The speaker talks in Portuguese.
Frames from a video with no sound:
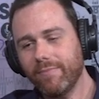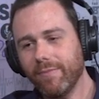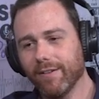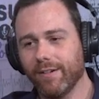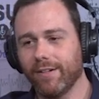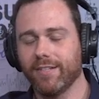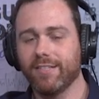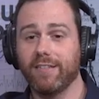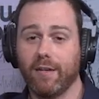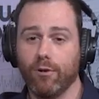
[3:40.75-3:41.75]
Uh,
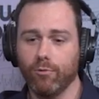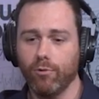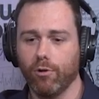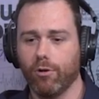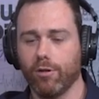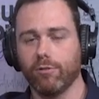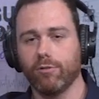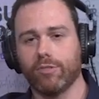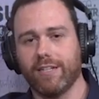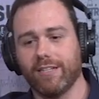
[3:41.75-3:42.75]
se tem algum
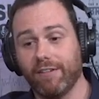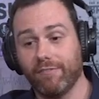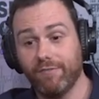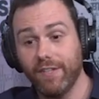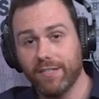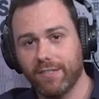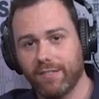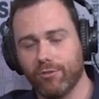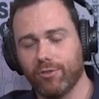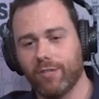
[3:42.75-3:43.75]
nódulo, se ela está fixa
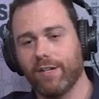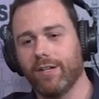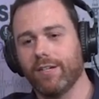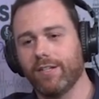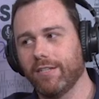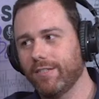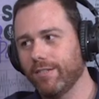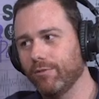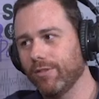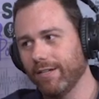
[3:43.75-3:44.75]
nos
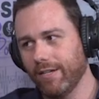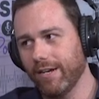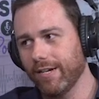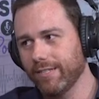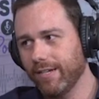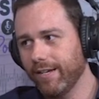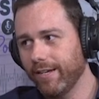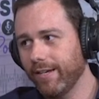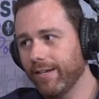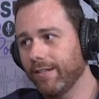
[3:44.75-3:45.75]
tecidos laterais a
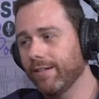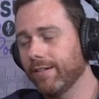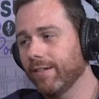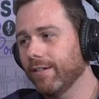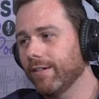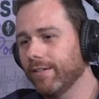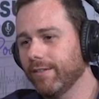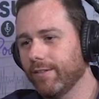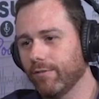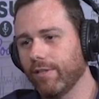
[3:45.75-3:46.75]
ela.
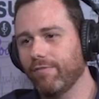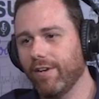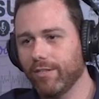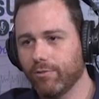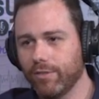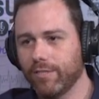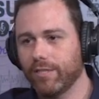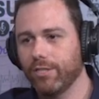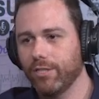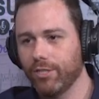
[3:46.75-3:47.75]
Então tem várias coisas
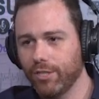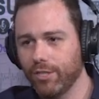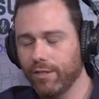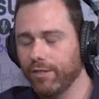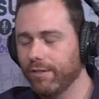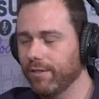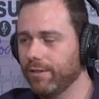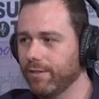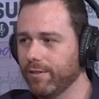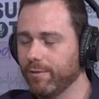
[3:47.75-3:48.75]
que a gente
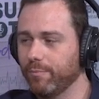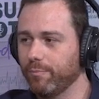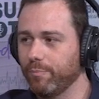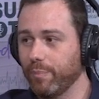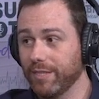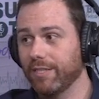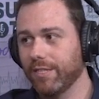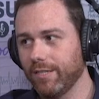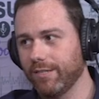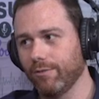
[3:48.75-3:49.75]
uh,
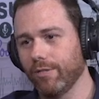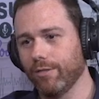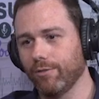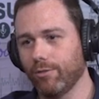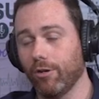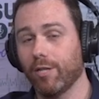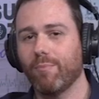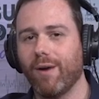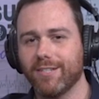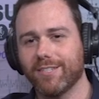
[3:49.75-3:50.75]
pesquisa durante o toque,
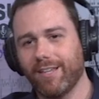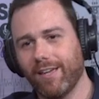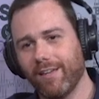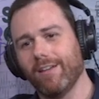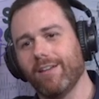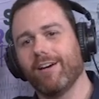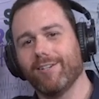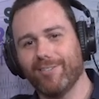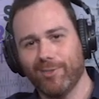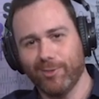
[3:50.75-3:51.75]
mas que a
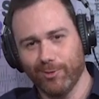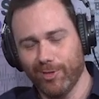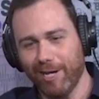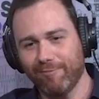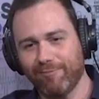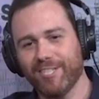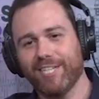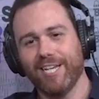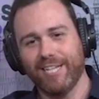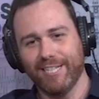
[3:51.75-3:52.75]
gente consegue
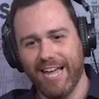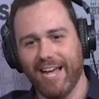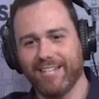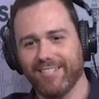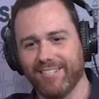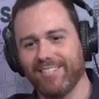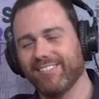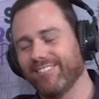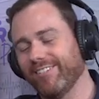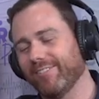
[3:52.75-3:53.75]
fazer em 10 a
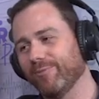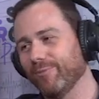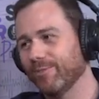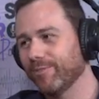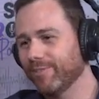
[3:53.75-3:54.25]
15 segundos.